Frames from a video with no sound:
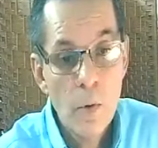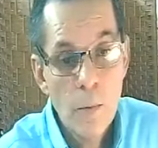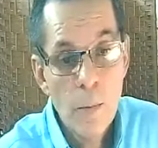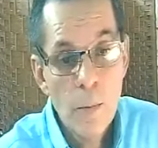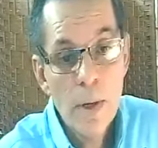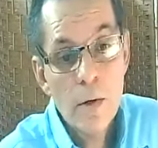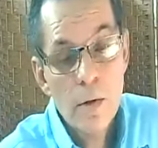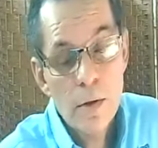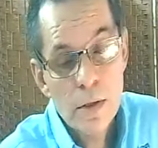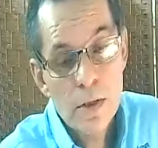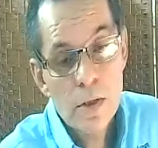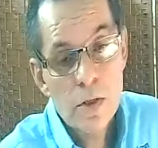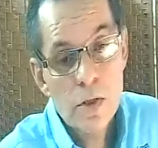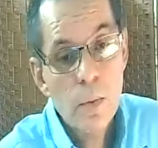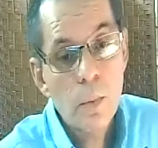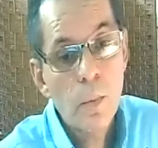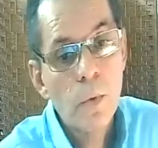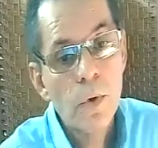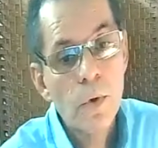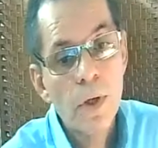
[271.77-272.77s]
o mejor
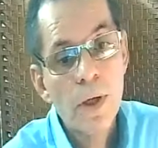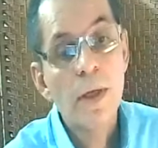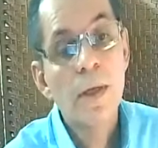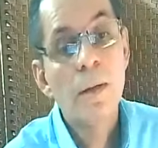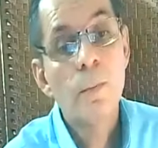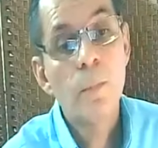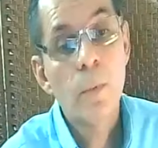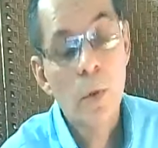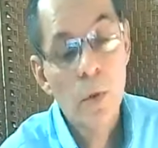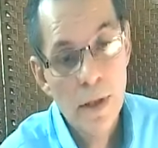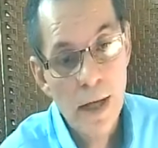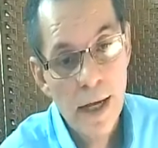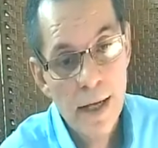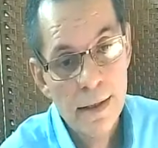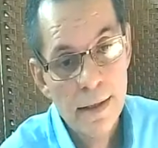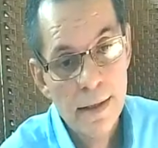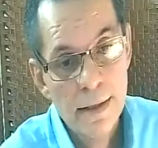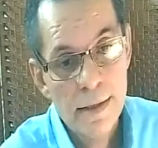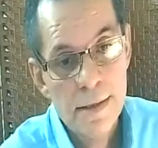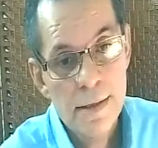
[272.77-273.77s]
dicho, muy
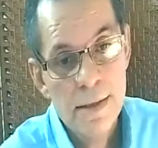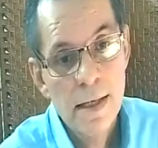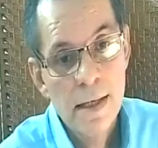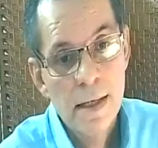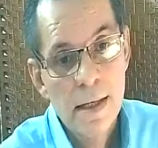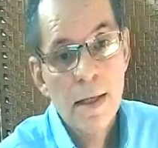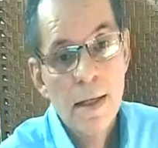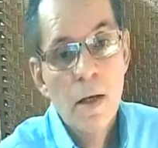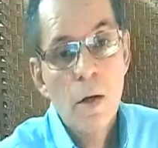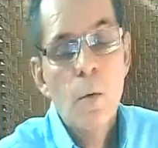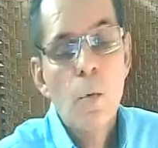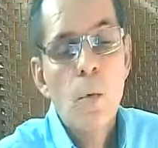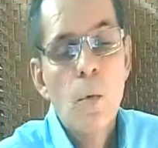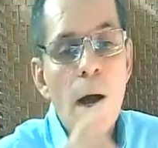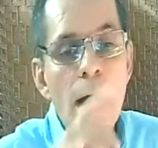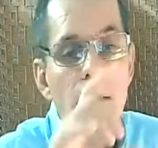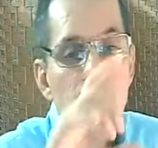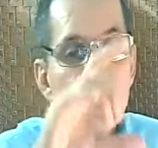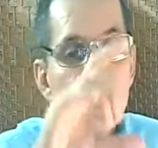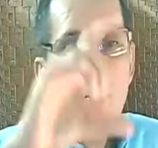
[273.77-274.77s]
importantes
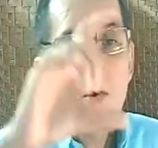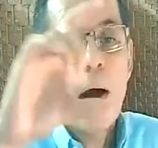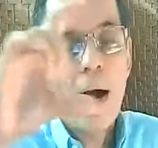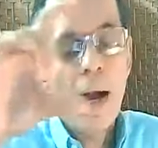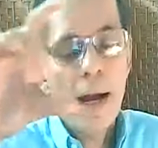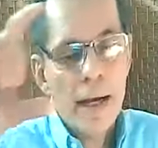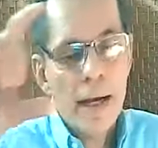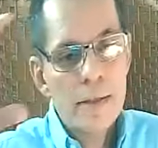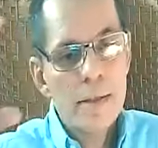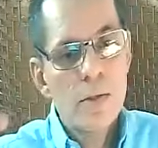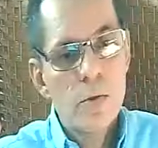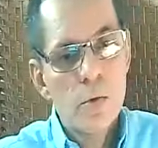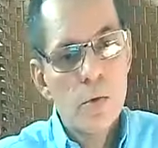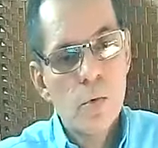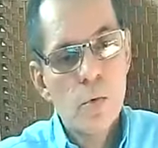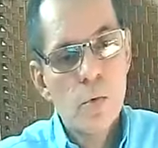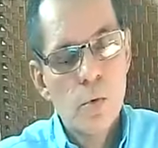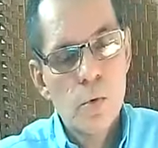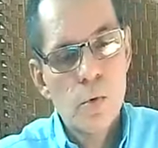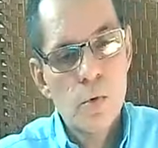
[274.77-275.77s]
cuando hagan
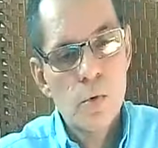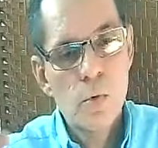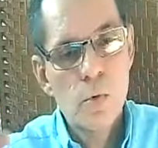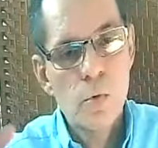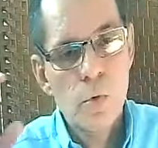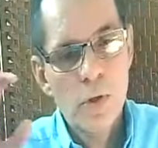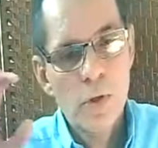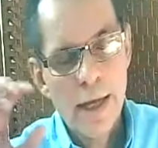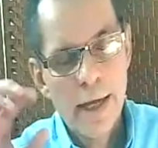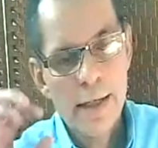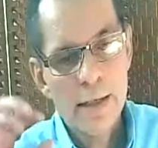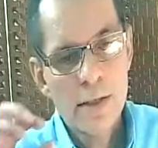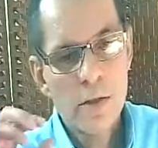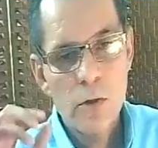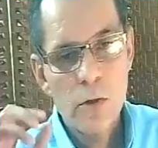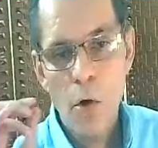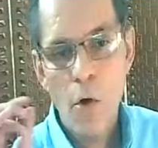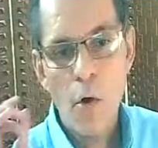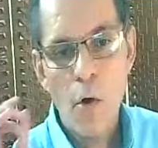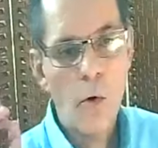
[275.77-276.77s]
su,
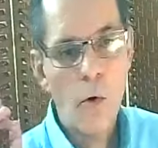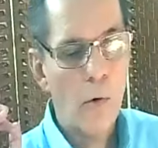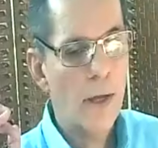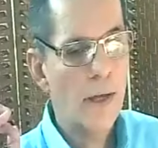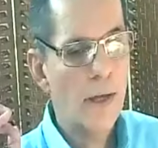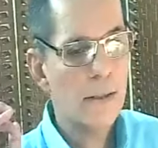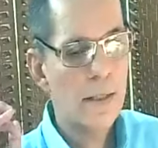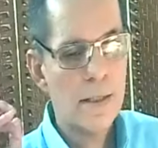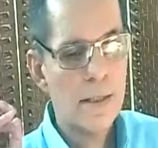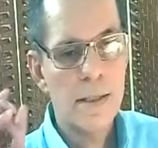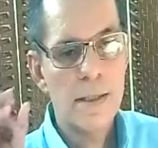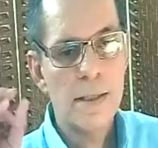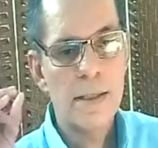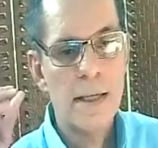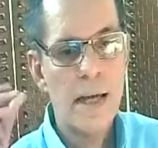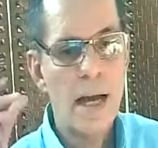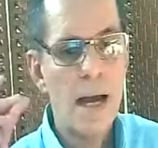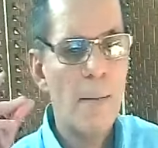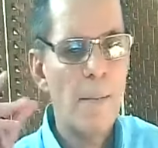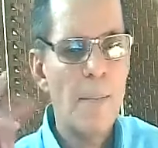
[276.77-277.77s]
texto, es decir,
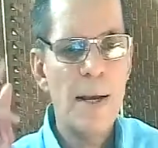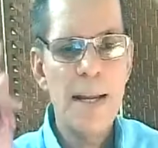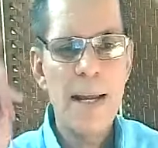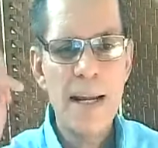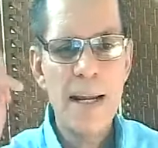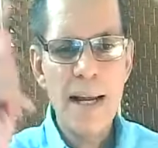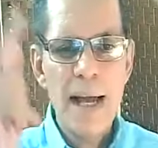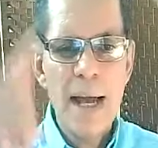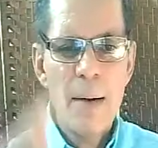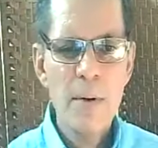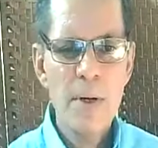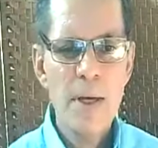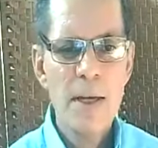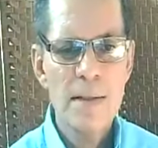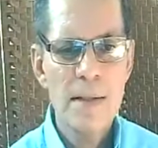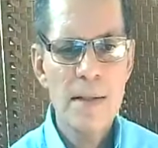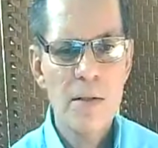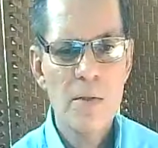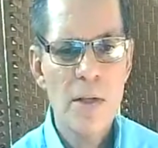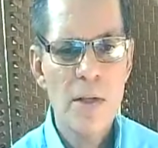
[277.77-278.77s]
ya mañana voy
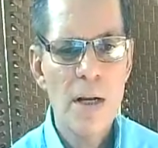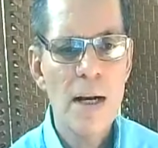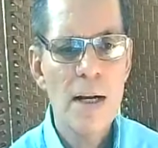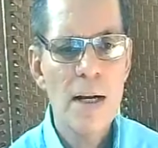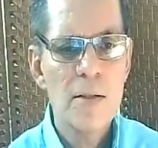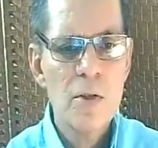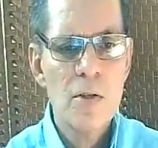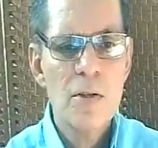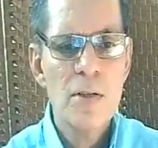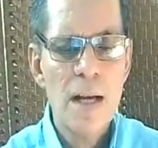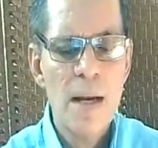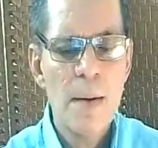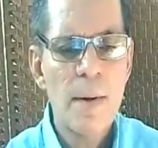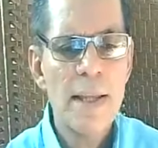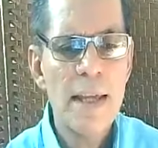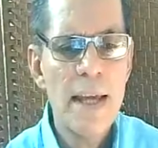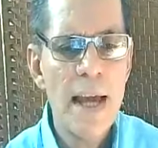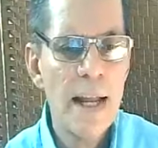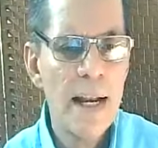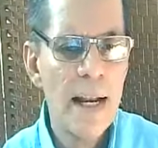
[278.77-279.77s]
a seleccionar a las 11 de la
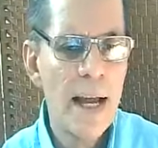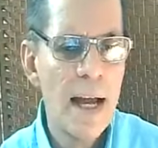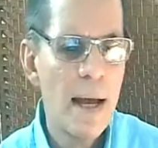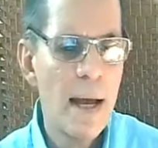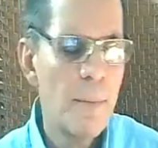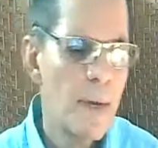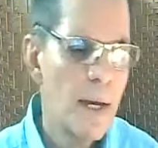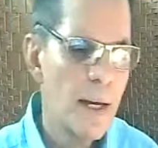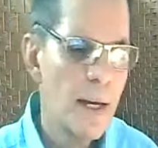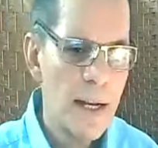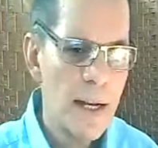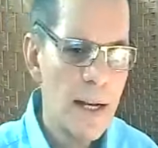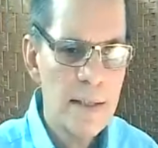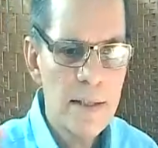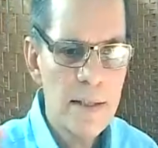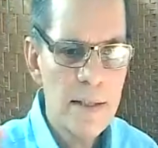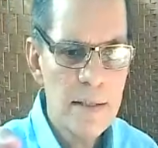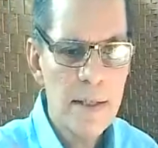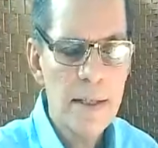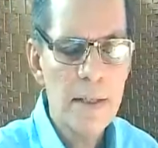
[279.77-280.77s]
mañana, me
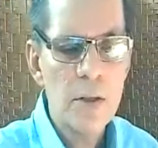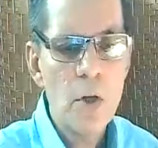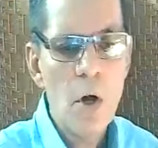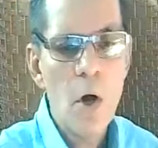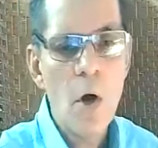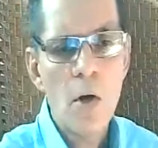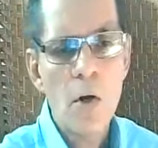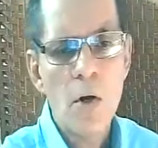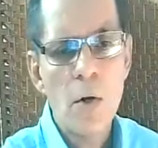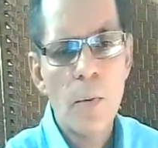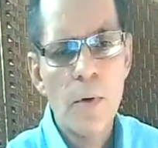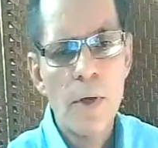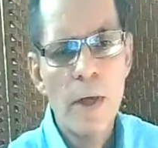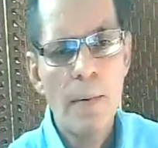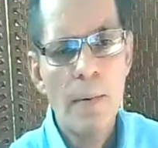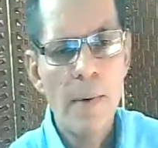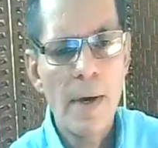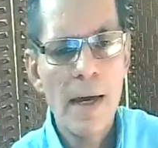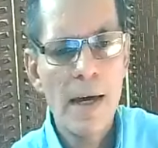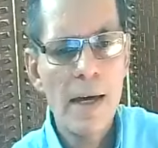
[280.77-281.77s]
agradece escritor, lo voy
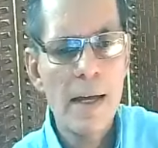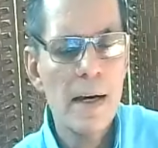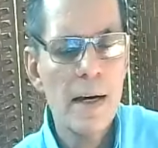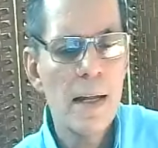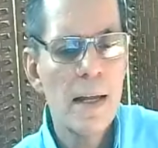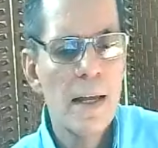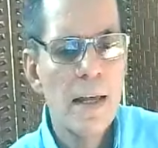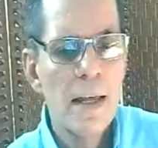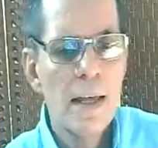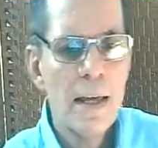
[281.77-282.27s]
a ver,